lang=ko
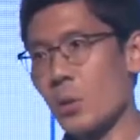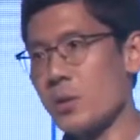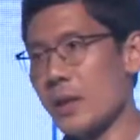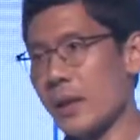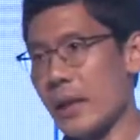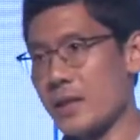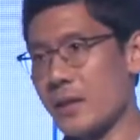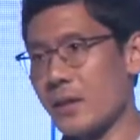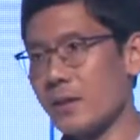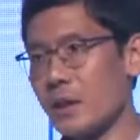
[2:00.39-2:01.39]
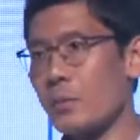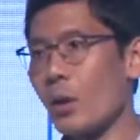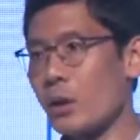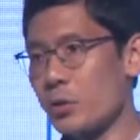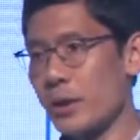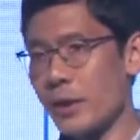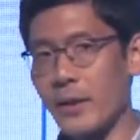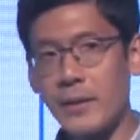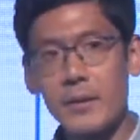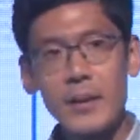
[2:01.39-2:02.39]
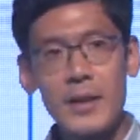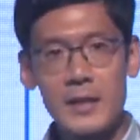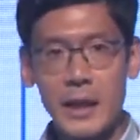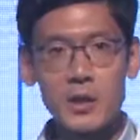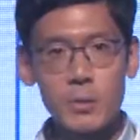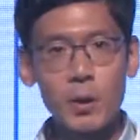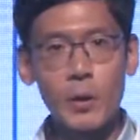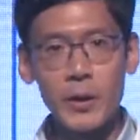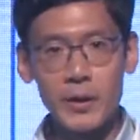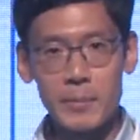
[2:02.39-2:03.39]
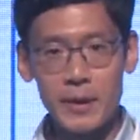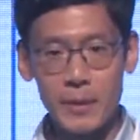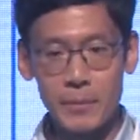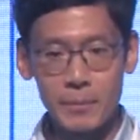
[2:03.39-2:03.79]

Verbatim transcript: 존재의 가치를 증명할 수 있게 되는 장점을 얻게 됩니다.